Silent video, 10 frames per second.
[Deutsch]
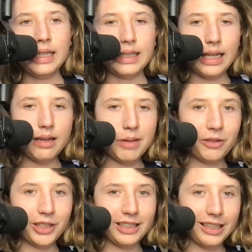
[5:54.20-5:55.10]
gerne mal
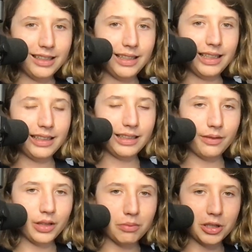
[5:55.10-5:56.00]
auf den dritten Link in
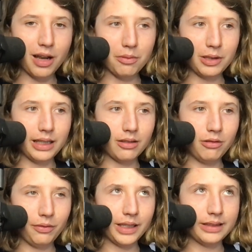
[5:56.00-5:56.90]
der Videobeschreibung klicken
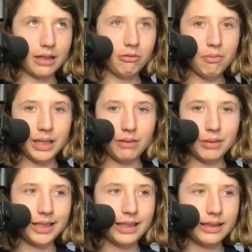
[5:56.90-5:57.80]
und werdet da unbedingt
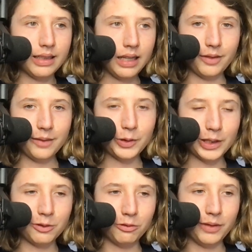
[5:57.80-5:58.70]
Mitglied, wäre
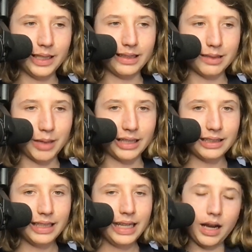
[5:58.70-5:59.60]
wirklich cool, wenn ihr das
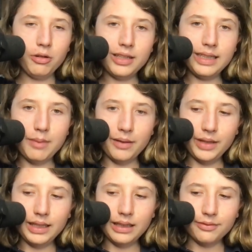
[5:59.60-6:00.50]
macht. Außerdem ein
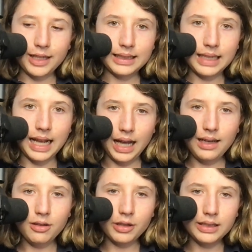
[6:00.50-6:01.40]
wichtiger Fakt, gesagt,
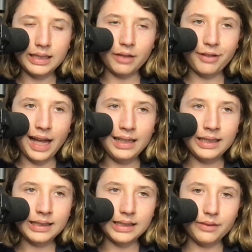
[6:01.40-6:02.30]
alle Leute, die auf alle
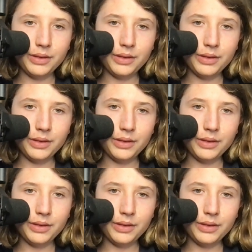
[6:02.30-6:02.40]
Links in der